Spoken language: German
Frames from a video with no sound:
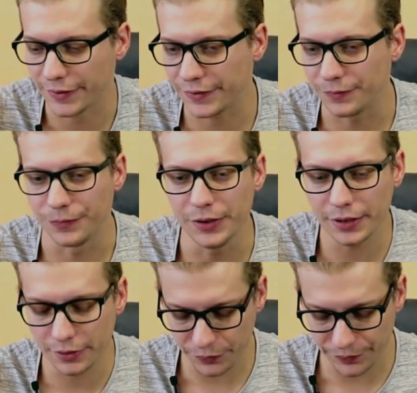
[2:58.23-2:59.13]
Das
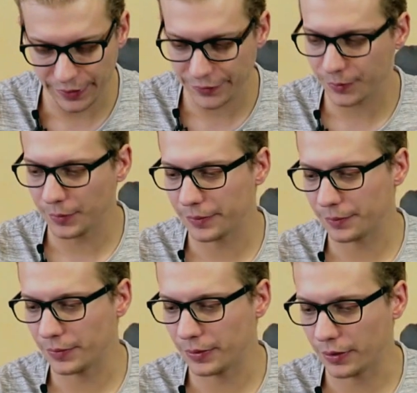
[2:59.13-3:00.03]
wirkt auf den ersten
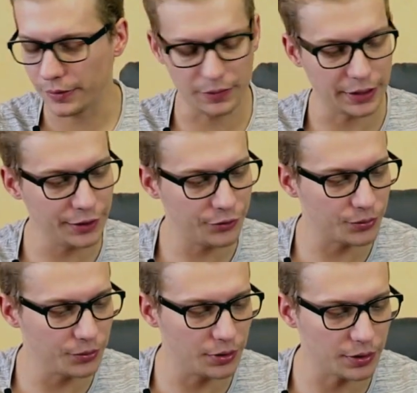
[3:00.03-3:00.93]

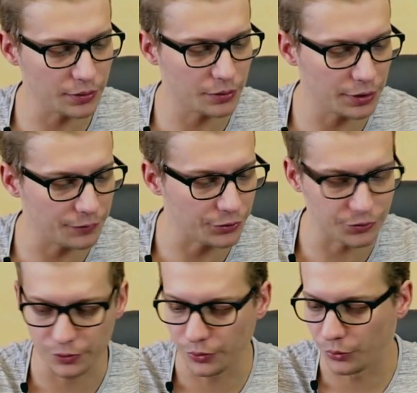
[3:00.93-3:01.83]
Eindruck auch
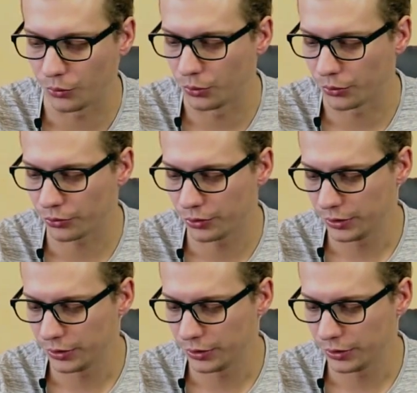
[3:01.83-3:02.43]
etwas groß.